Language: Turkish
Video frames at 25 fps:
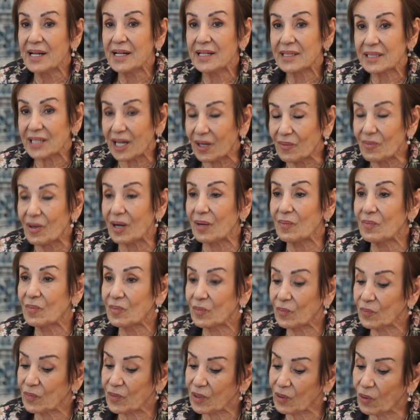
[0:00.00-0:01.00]
tamam
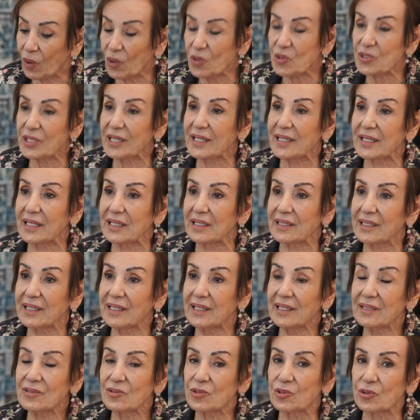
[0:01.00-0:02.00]
o
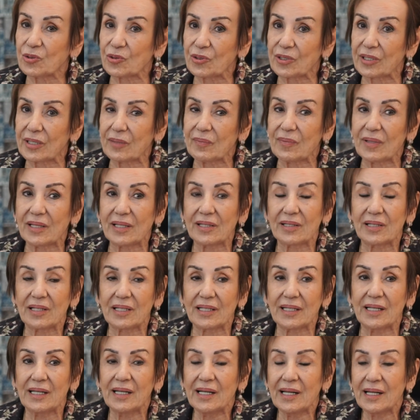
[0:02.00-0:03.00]
şekilde
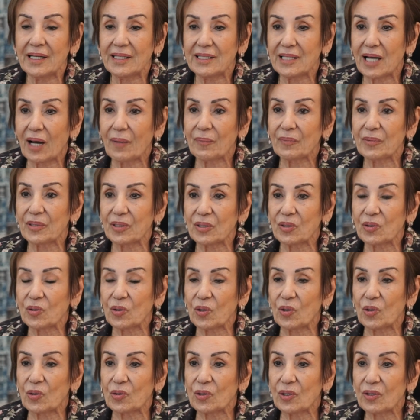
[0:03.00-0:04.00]
sürdürebilirliği yaptık,
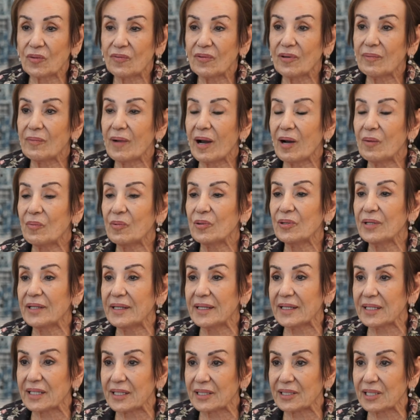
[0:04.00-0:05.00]
gördük ve ben buna ne
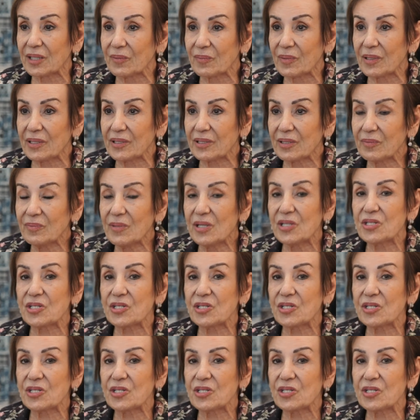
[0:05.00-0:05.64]
katabilirim, ne